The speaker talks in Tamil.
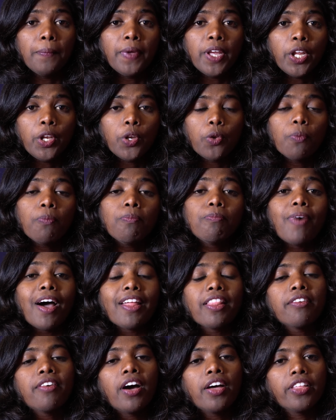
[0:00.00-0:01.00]
மீண்டும்
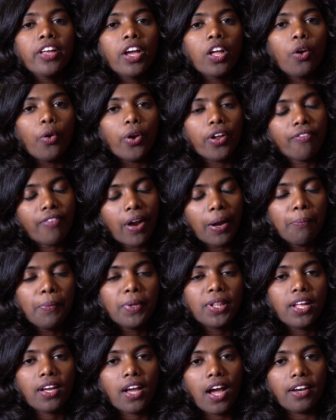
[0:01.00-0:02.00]
மதவாதிகளோட
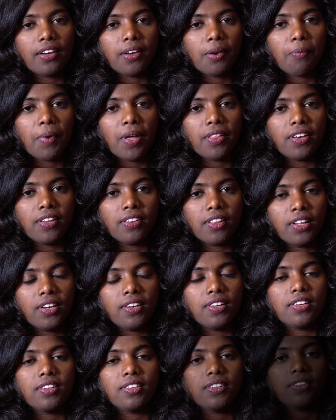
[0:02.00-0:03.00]
வன்மத்தை காட்டுற மாதிரி தான்
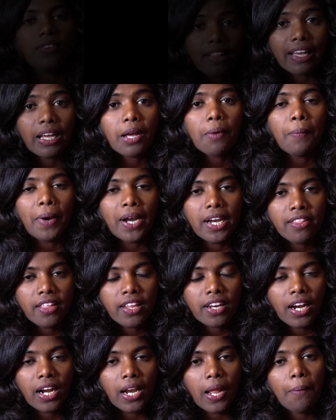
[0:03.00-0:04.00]
இருக்குது சக
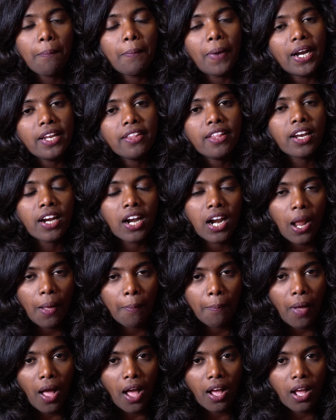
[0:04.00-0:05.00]
மனிதர்களை
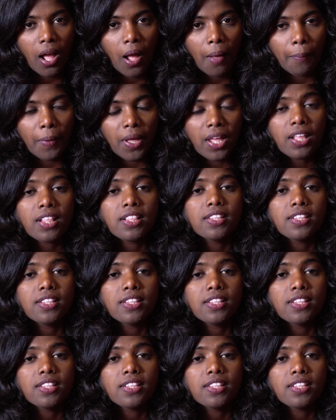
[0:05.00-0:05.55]
மனிதர்களாக பார்க்காம